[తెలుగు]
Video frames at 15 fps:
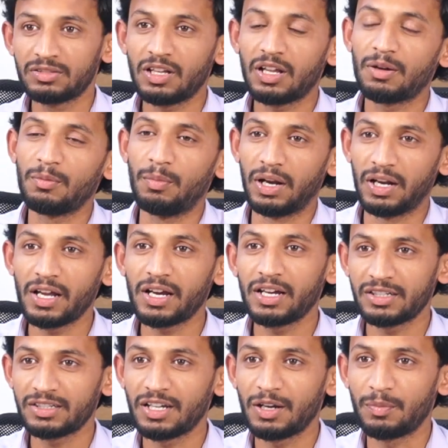సార్ బండ్ల
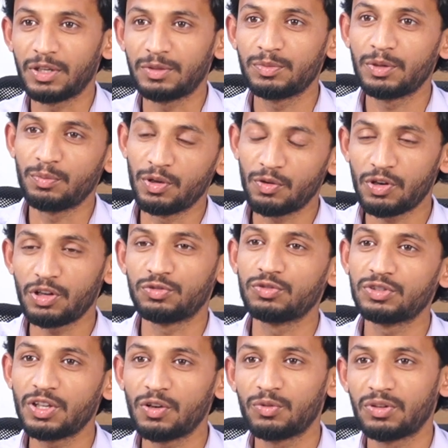గణేష్ గారు ప్రెస్ మీట్ మీరు కూడా
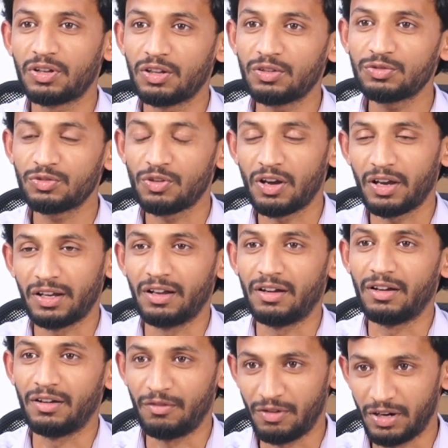చూసే ఉంటారు సో ఆయన
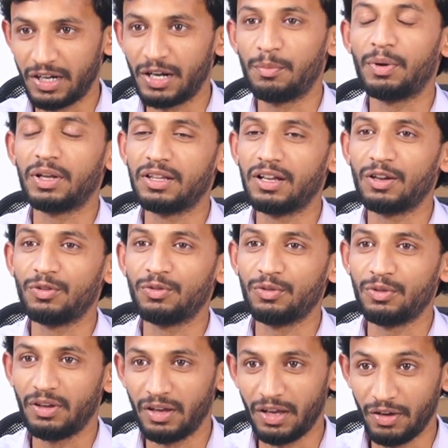వాడిన పదాలు
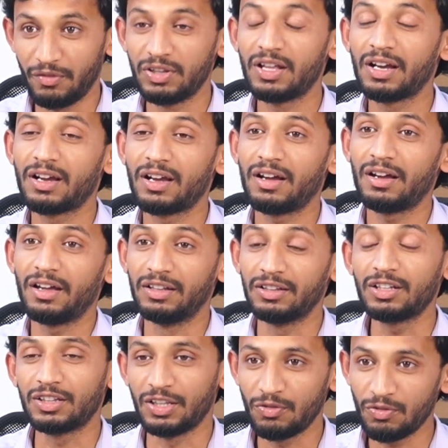ఏ విధంగా
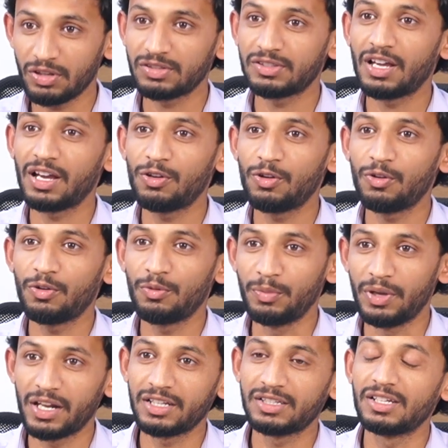ఎంత తీవ్ర స్థాయిలో
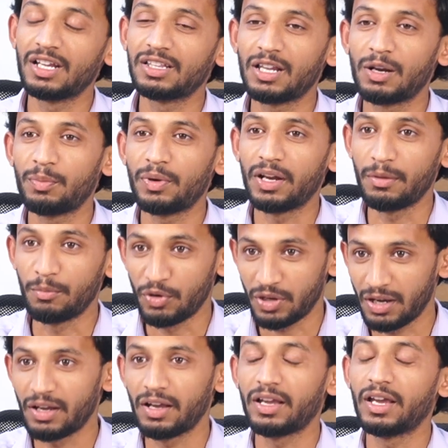బీఆర్ఎస్ నేతలపైన
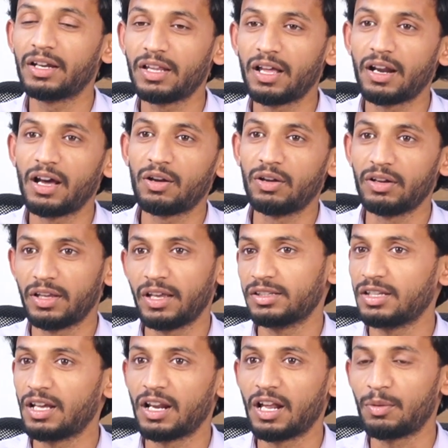ముఖ్యంగా కేటీఆర్ గారు అండ్
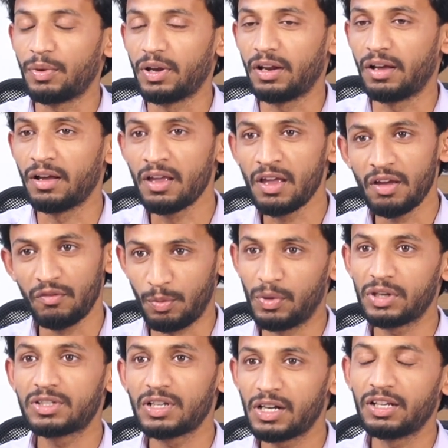కేసీఆర్ గారి పైన
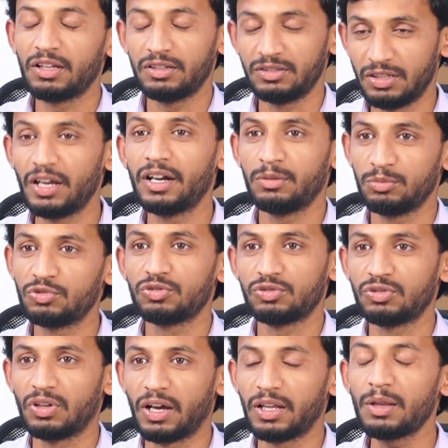విమర్శలు చేయడం
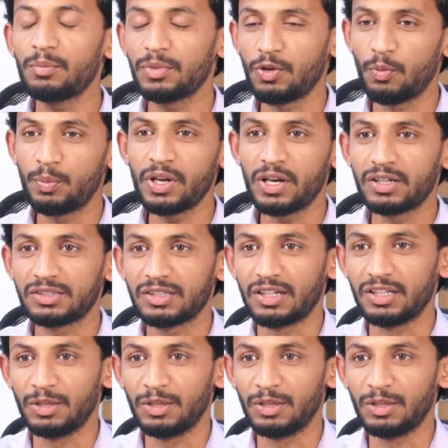చూస్తున్నాం కదా మీ ఒపీనియన్ సార్